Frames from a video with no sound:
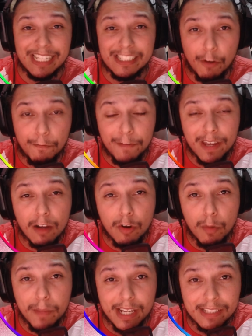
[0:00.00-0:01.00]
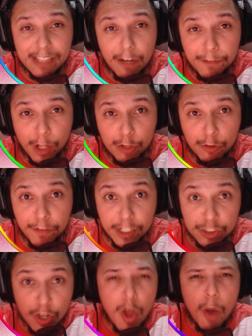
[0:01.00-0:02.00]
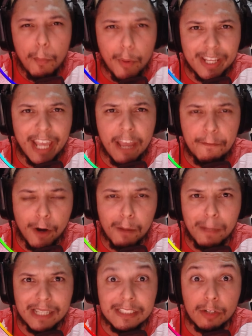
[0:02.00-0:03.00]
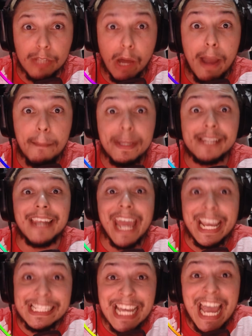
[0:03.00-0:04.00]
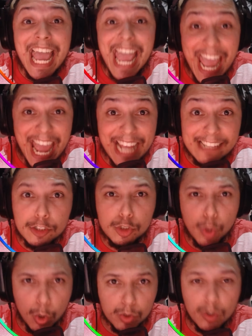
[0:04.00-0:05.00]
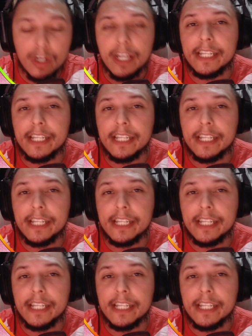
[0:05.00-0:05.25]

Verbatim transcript: Então fica comigo até o final do vídeo, porque informação na Web3 é tudo.